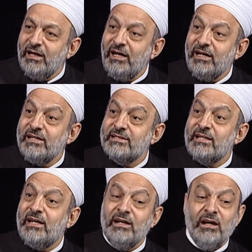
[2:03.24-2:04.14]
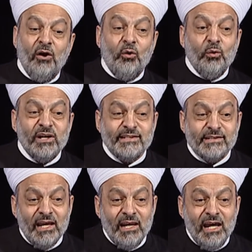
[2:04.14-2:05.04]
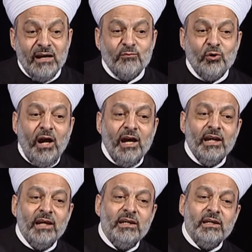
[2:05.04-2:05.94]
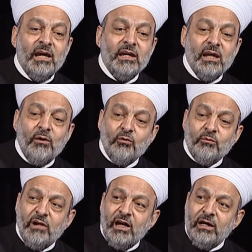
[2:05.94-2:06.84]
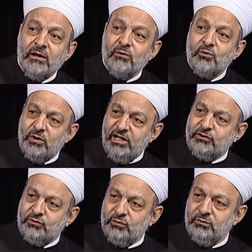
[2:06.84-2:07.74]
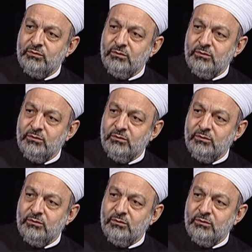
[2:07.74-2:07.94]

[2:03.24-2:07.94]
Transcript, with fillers: عيسى والسلام علي يوم ولدت